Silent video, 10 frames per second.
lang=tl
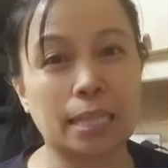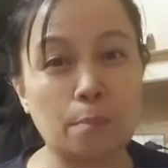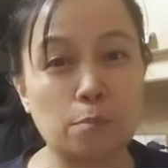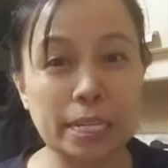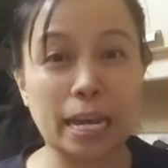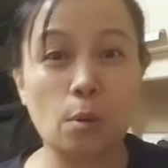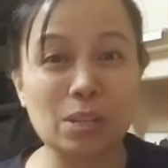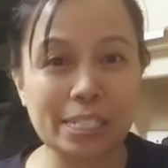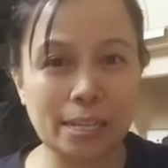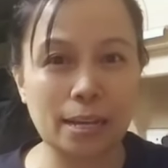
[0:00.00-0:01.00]
Tapos
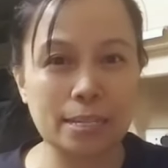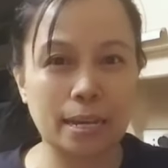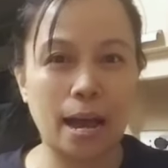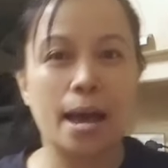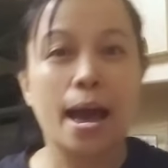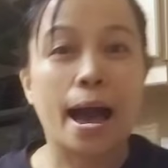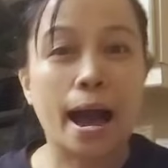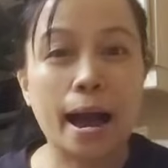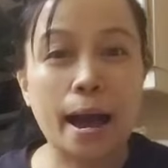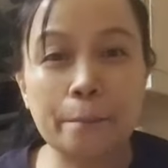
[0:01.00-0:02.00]
inayawan siya kasi nga,
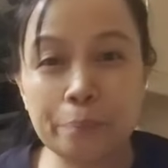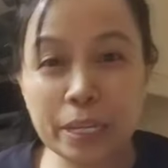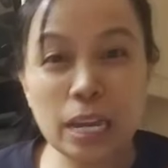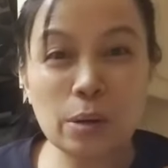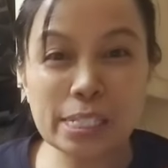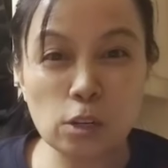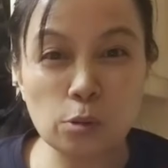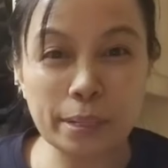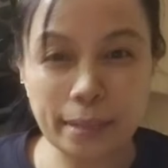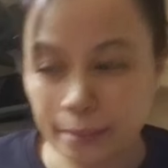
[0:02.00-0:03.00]
uh, inayawan siya
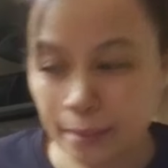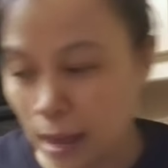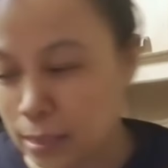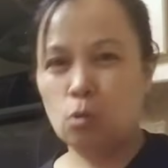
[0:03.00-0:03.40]
nung matanda.